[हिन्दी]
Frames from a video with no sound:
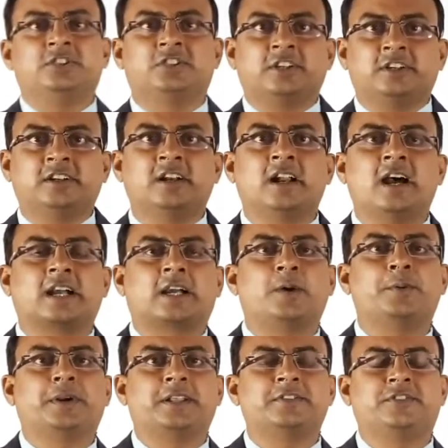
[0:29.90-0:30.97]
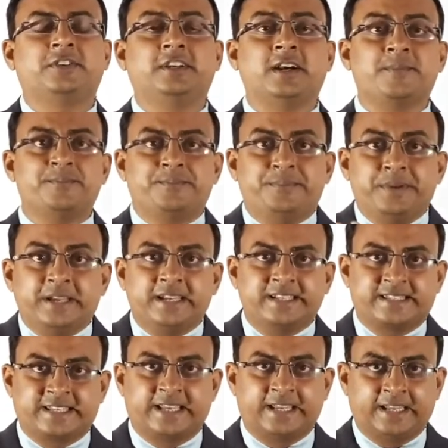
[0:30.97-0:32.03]
जनरल अकाउंटेंसी का
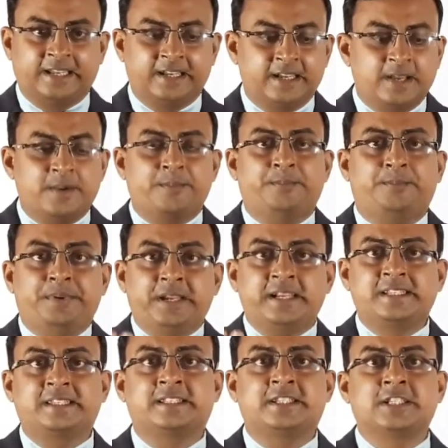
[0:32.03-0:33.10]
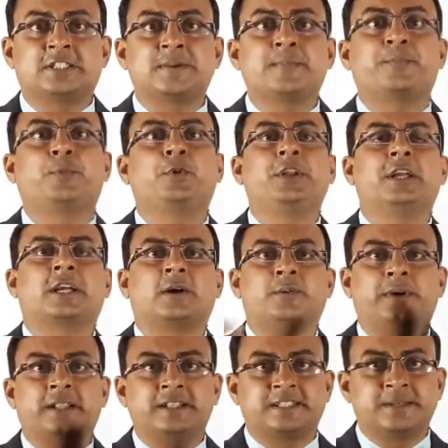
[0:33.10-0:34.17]
बेस है बेस जिससे पूरी
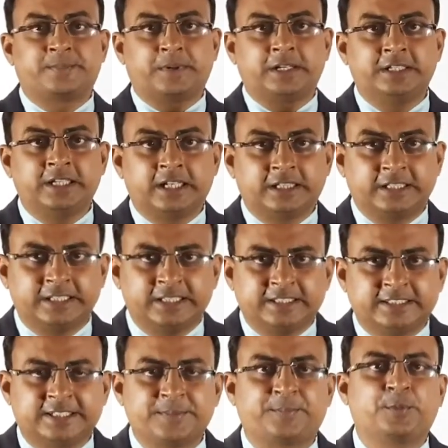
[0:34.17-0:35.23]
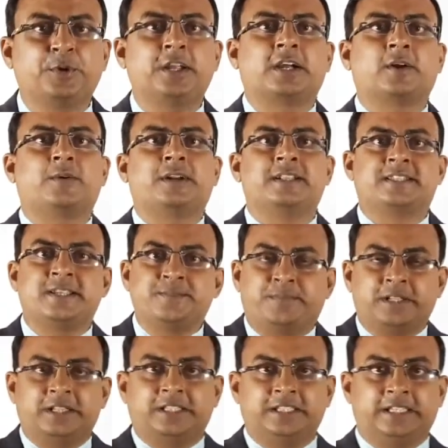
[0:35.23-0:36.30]
अकाउंटेंसी पढ़ी जाती है जिससे पूरी अकाउंटेंसी
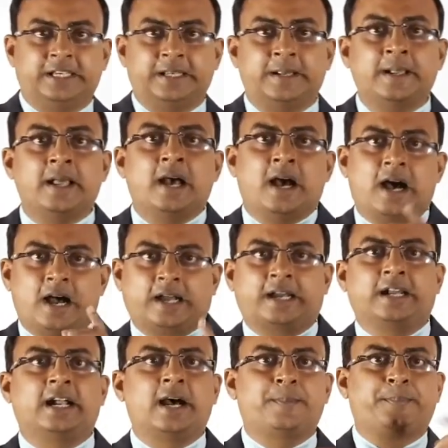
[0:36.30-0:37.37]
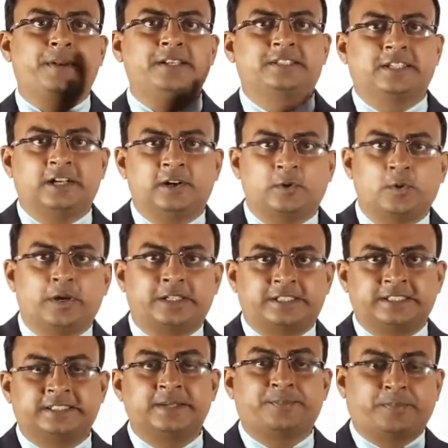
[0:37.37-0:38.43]
बनती है अगर आपने जनरल को
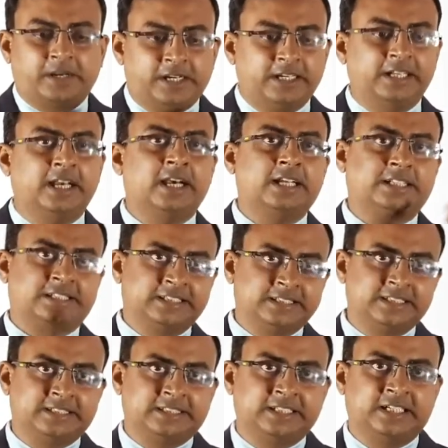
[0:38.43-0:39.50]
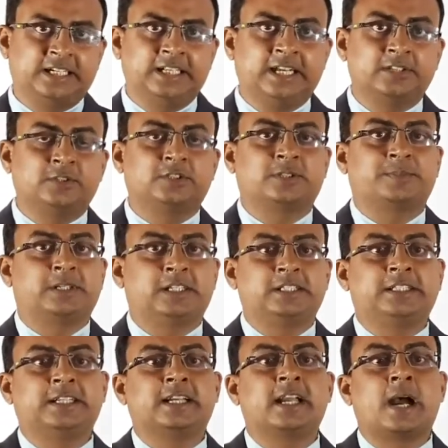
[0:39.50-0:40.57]
अच्छे से पढ़ लिया अच्छे से सीख लिया तो समझ
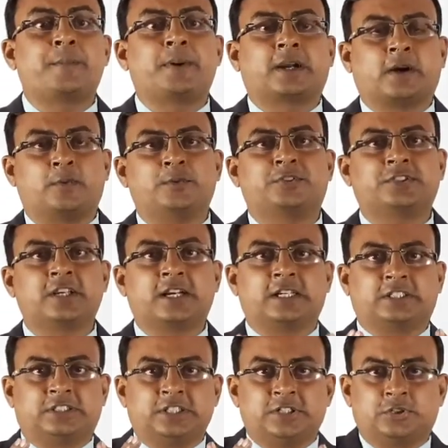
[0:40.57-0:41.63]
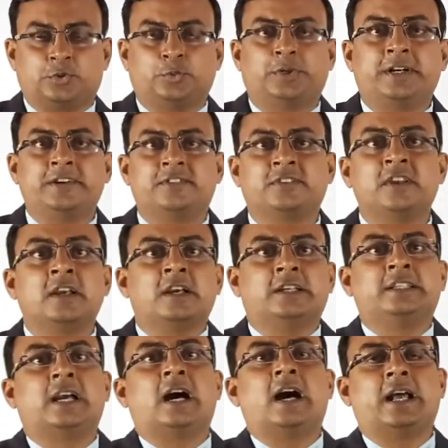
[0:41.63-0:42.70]
लीजिए कि आप अकाउंट्स के एक अच्छे स्टूडेंट्स
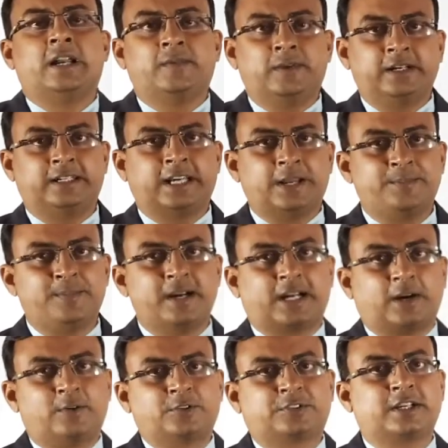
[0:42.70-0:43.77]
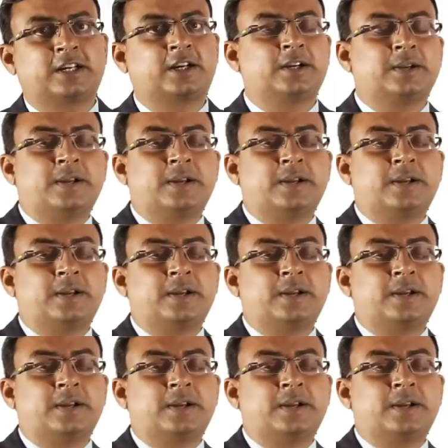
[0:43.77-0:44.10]
या आने वाले टाइम में अकाउंट्स के